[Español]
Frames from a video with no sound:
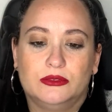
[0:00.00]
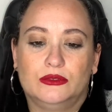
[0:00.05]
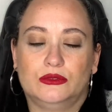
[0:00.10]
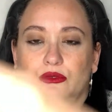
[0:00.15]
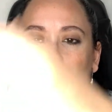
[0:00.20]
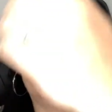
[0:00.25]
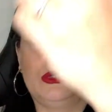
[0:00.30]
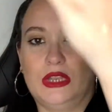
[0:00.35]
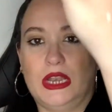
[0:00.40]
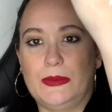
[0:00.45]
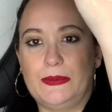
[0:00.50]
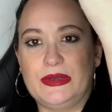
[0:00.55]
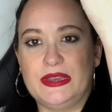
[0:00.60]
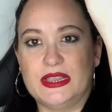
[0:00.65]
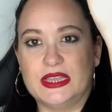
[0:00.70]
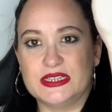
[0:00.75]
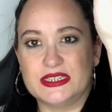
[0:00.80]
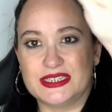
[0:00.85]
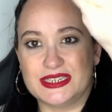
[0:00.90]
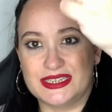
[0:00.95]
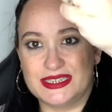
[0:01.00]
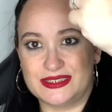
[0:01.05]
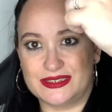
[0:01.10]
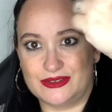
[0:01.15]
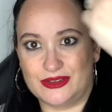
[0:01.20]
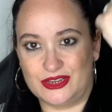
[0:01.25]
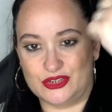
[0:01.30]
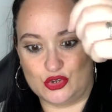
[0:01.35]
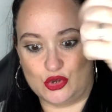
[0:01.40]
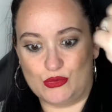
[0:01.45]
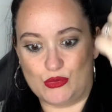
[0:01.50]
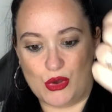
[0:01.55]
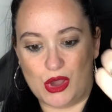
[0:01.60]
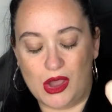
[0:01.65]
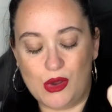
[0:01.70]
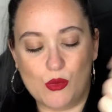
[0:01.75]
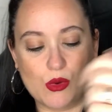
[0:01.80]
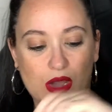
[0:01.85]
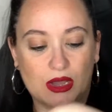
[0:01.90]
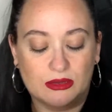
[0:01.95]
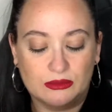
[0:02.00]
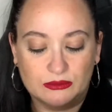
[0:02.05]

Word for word: tú te lo aplicas, que es como agua,